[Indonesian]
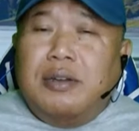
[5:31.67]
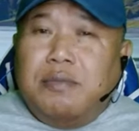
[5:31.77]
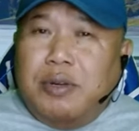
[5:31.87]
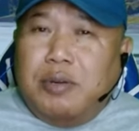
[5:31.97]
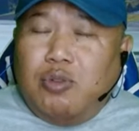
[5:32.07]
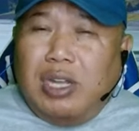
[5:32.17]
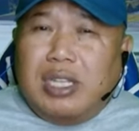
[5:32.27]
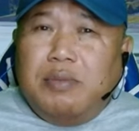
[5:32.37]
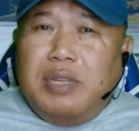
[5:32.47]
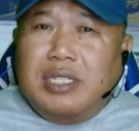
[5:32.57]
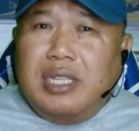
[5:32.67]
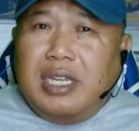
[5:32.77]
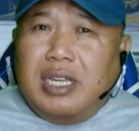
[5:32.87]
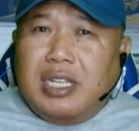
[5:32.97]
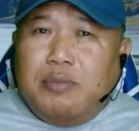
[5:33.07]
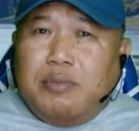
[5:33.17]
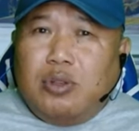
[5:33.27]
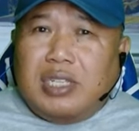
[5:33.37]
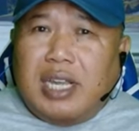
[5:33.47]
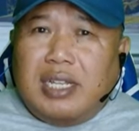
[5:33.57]
membuat lebih sedikit
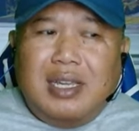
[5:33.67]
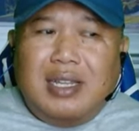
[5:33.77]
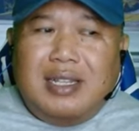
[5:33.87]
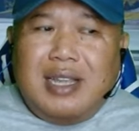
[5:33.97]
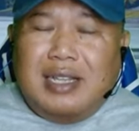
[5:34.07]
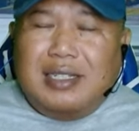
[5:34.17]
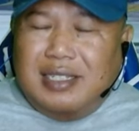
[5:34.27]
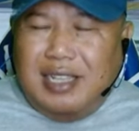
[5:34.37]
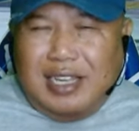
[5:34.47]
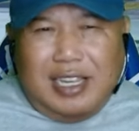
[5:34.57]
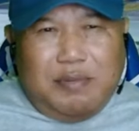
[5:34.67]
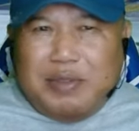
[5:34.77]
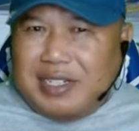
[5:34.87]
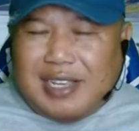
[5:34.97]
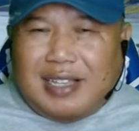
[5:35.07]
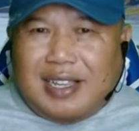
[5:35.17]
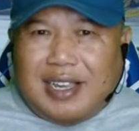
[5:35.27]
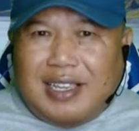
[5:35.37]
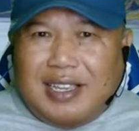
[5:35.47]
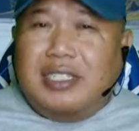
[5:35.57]
keputusan dan sedikit bersantai.